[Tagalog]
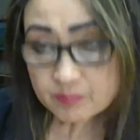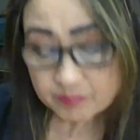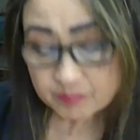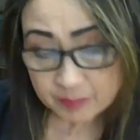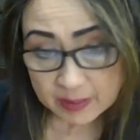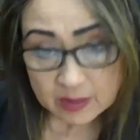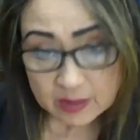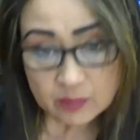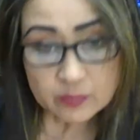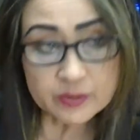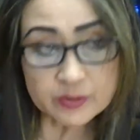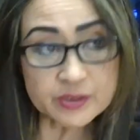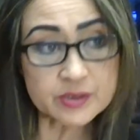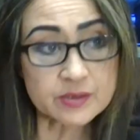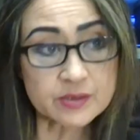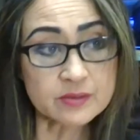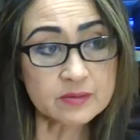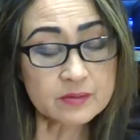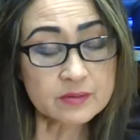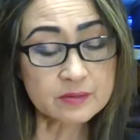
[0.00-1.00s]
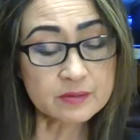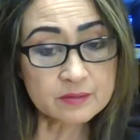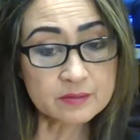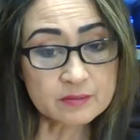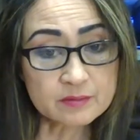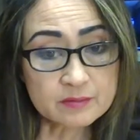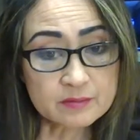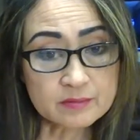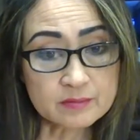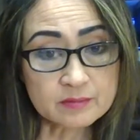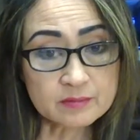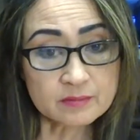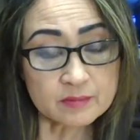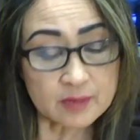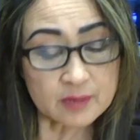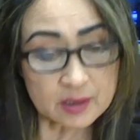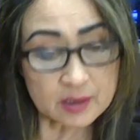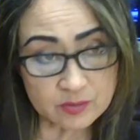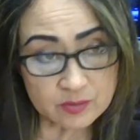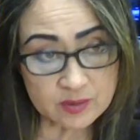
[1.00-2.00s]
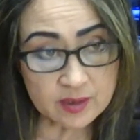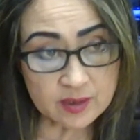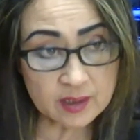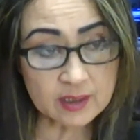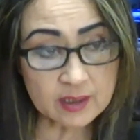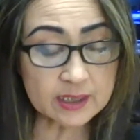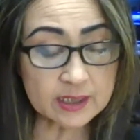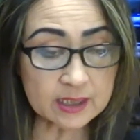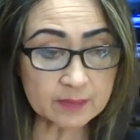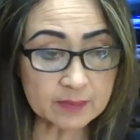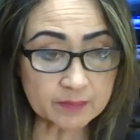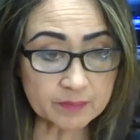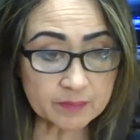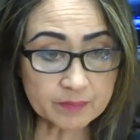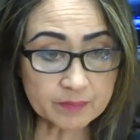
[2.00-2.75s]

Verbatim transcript: followers, dito sa Kalingap.